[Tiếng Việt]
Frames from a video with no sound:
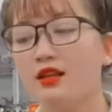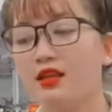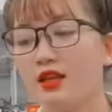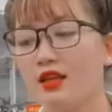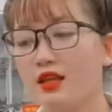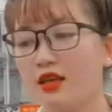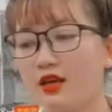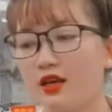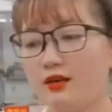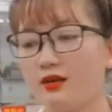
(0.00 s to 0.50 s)

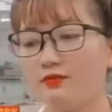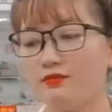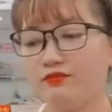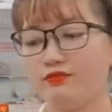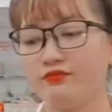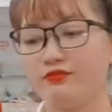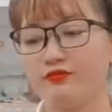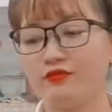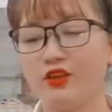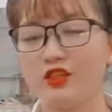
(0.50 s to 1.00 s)
Thì
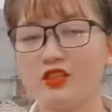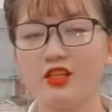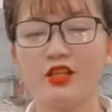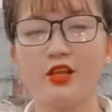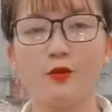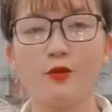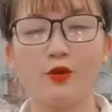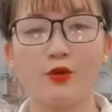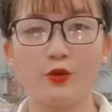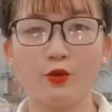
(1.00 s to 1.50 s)
uh, phần giới
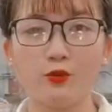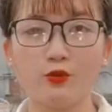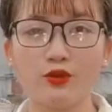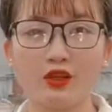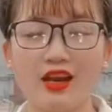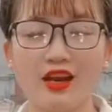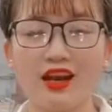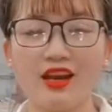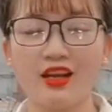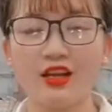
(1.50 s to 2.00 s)
thiệu của Nhung
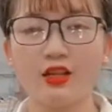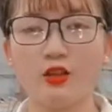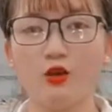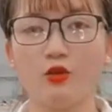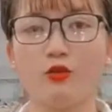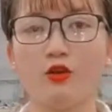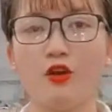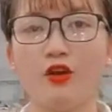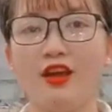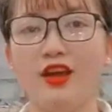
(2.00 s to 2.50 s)
tới đây là kết
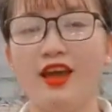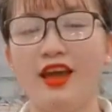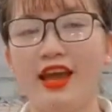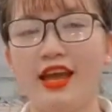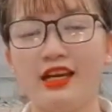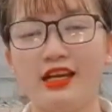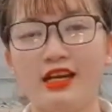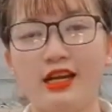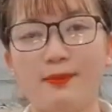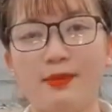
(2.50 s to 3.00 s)
thúc rồi.
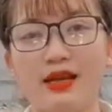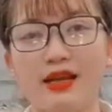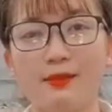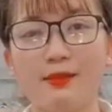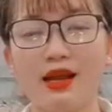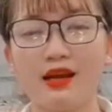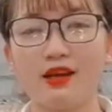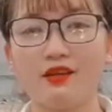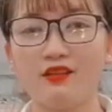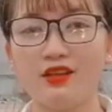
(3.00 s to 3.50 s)
Hẹn gặp lại các
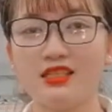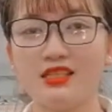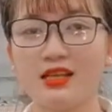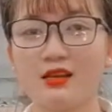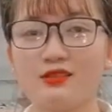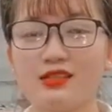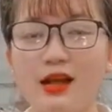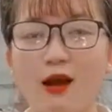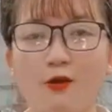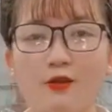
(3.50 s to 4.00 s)
bạn ở
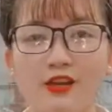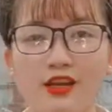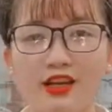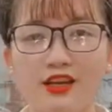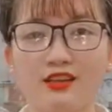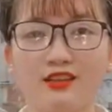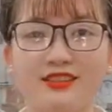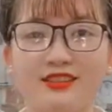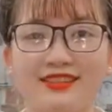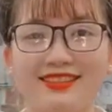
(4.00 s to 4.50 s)
video sau
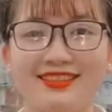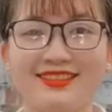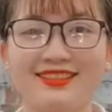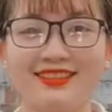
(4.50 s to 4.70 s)
nhá.